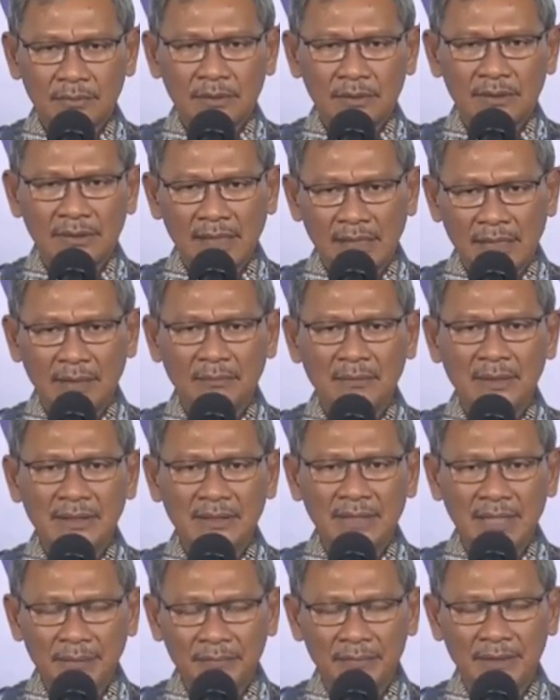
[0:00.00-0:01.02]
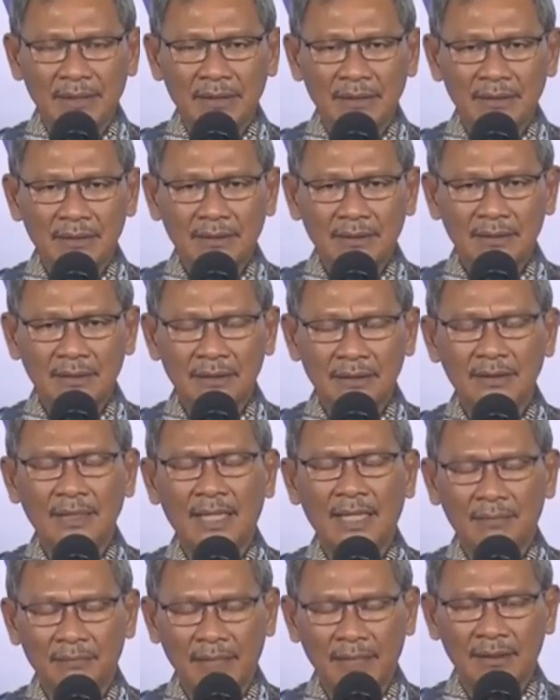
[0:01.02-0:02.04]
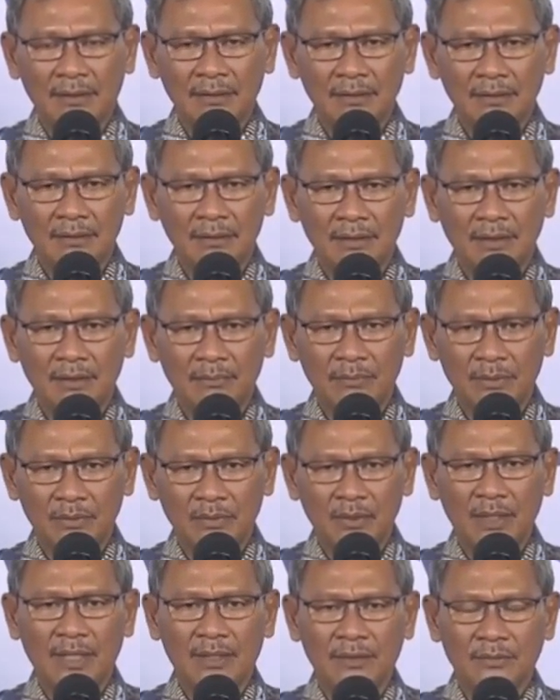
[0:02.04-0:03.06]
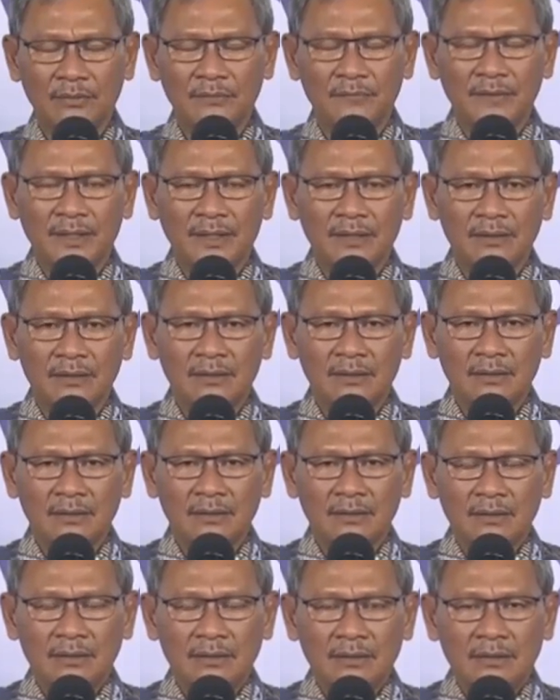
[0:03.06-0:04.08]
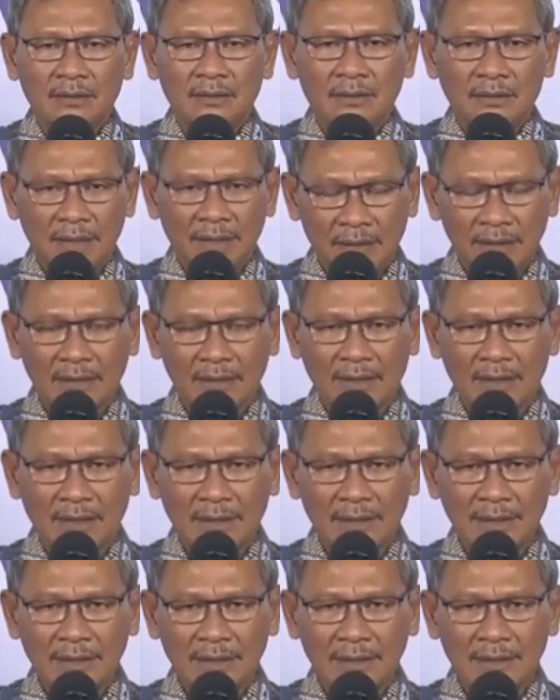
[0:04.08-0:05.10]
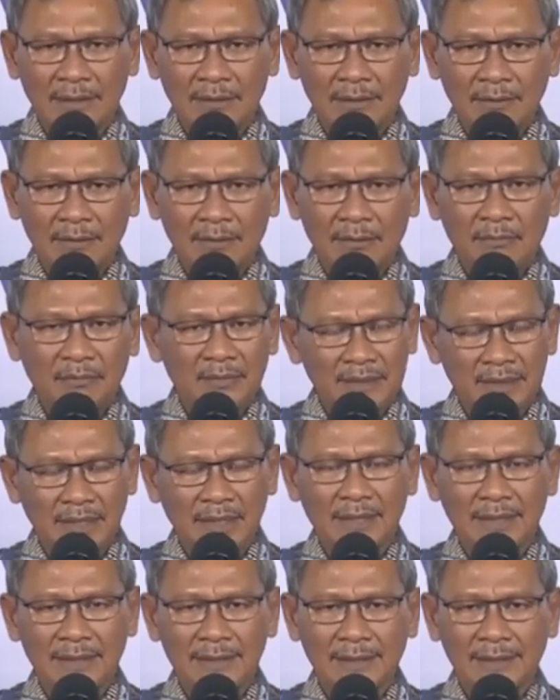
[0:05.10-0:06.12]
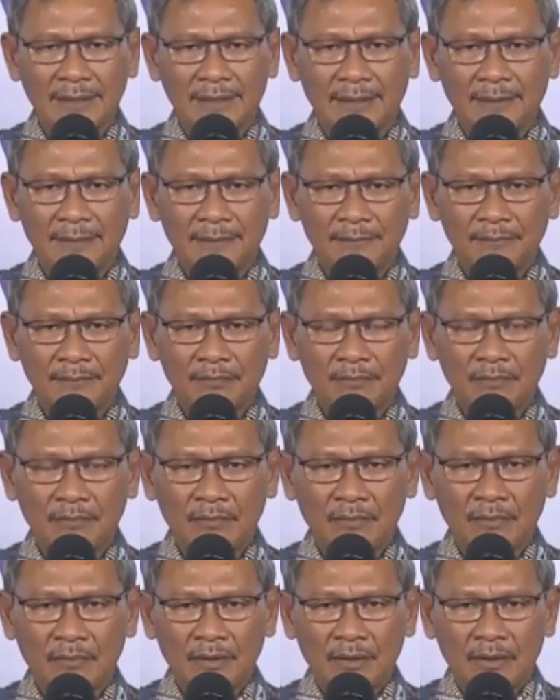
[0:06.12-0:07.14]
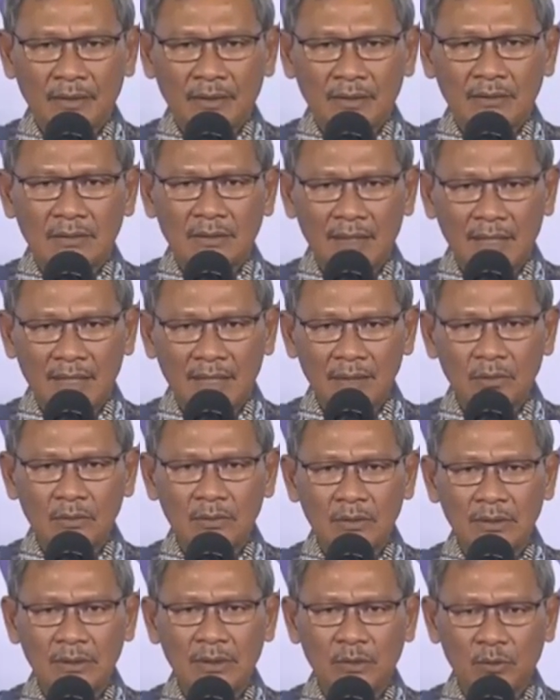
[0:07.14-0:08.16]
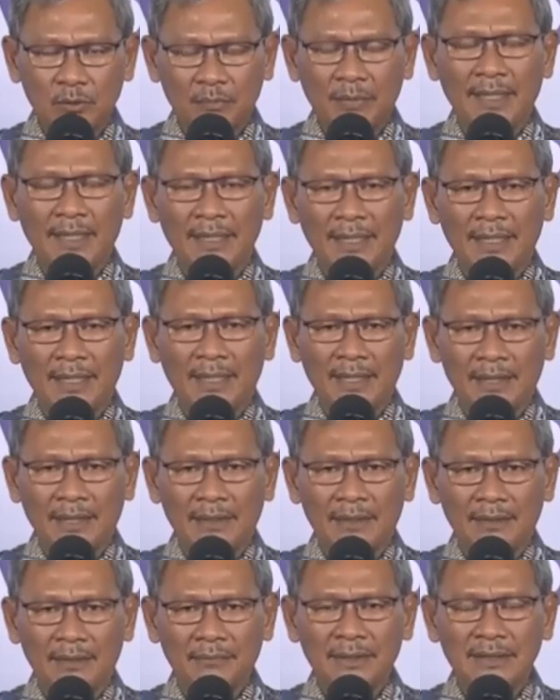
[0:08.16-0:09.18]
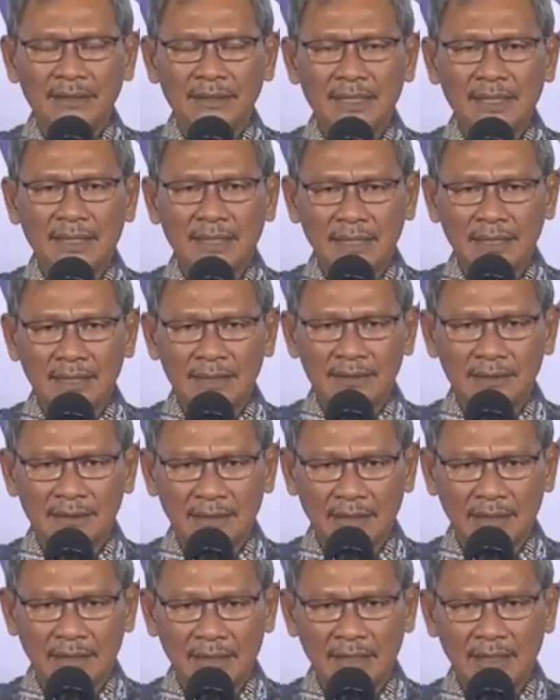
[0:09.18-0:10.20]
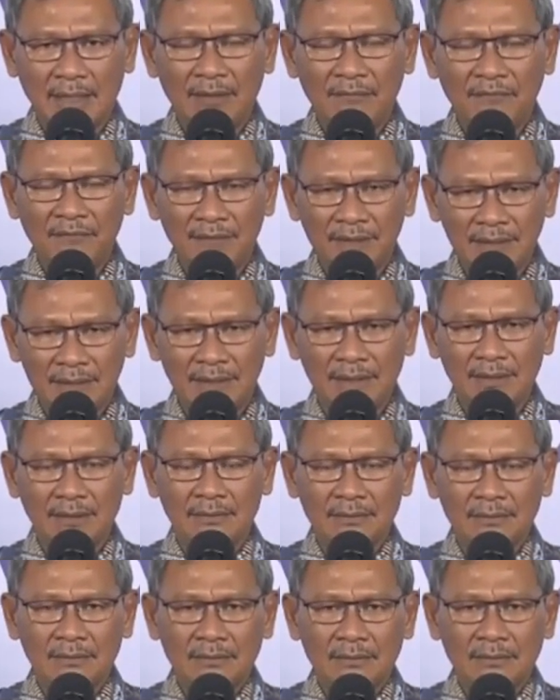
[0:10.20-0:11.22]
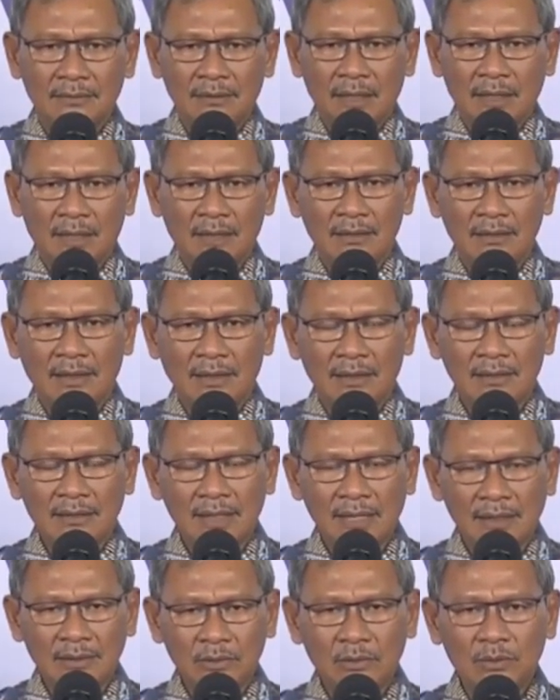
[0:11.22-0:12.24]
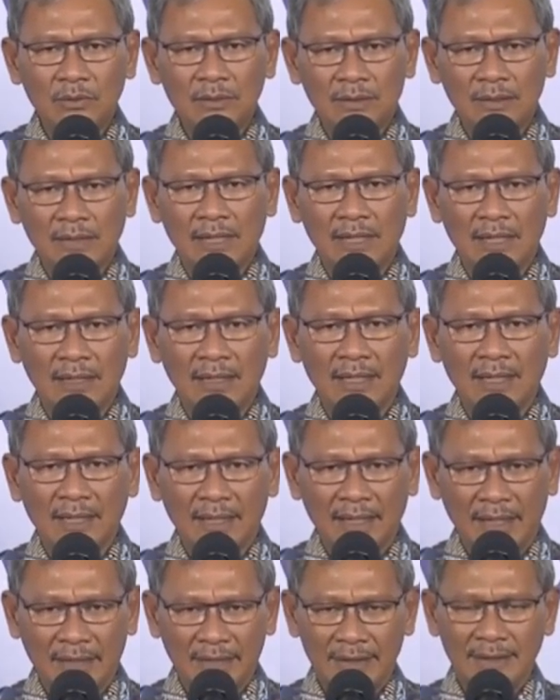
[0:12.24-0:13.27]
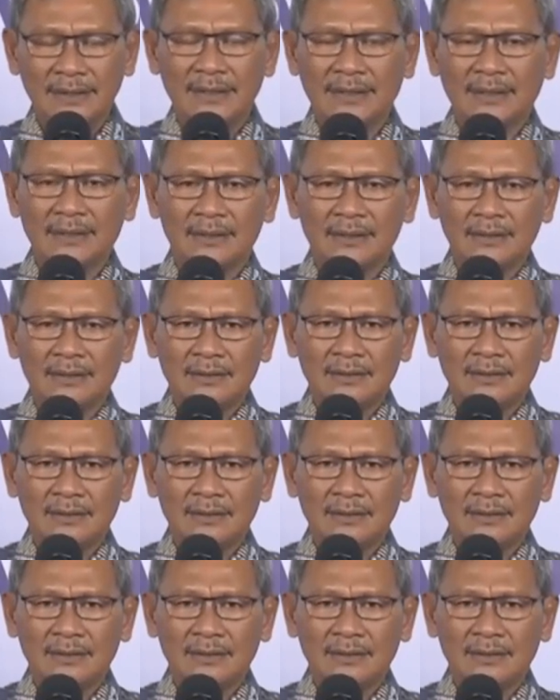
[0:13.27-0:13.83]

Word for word: yang menjamin kita aman dari penularan covid di antaranya menjaga jarak selalu diupayakan menjaga jarak fisik antara satu dengan yang lainnya